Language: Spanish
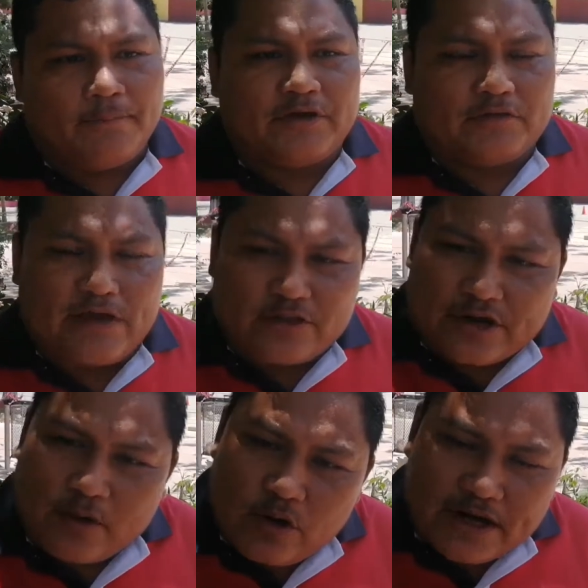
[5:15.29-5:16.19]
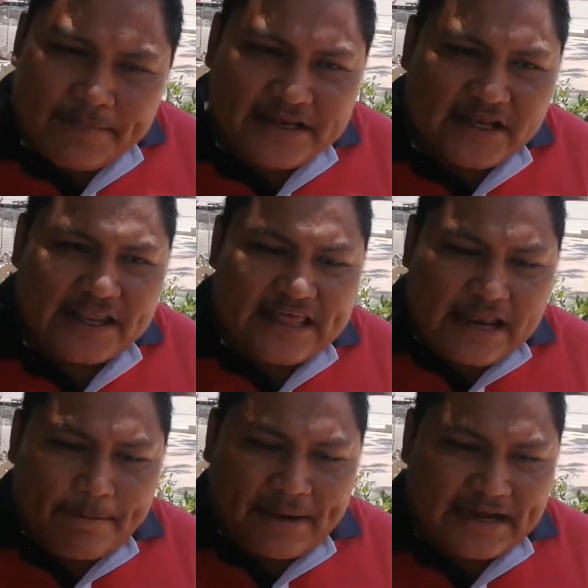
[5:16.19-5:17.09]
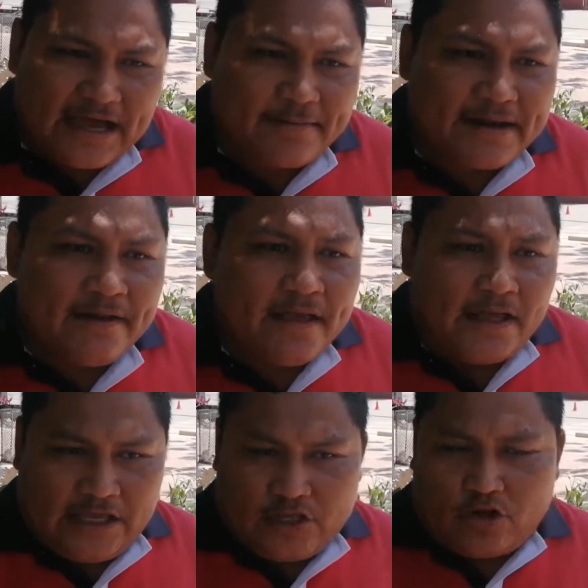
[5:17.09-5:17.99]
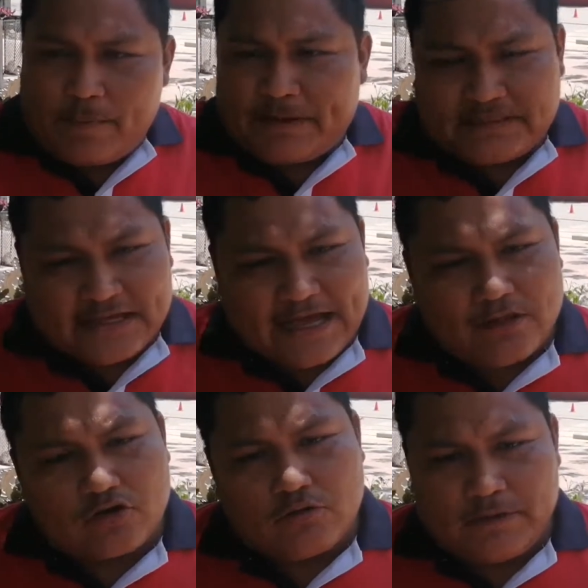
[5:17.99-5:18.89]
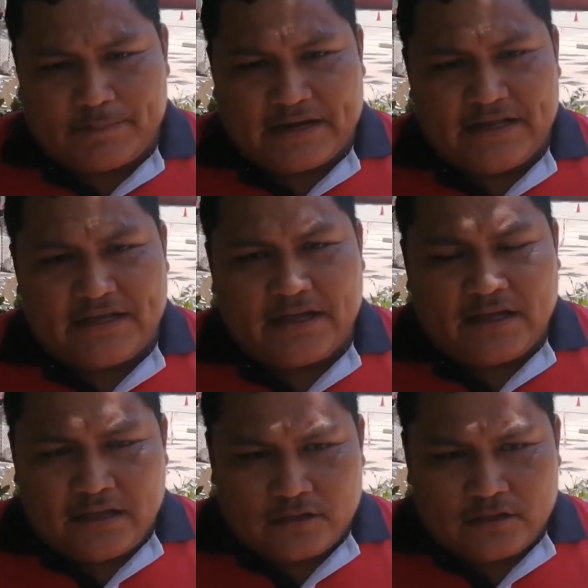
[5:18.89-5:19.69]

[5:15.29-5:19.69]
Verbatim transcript: Pues bueno, Raúl Ramírez le da la palabra y yo lo he platicado con mi planilla,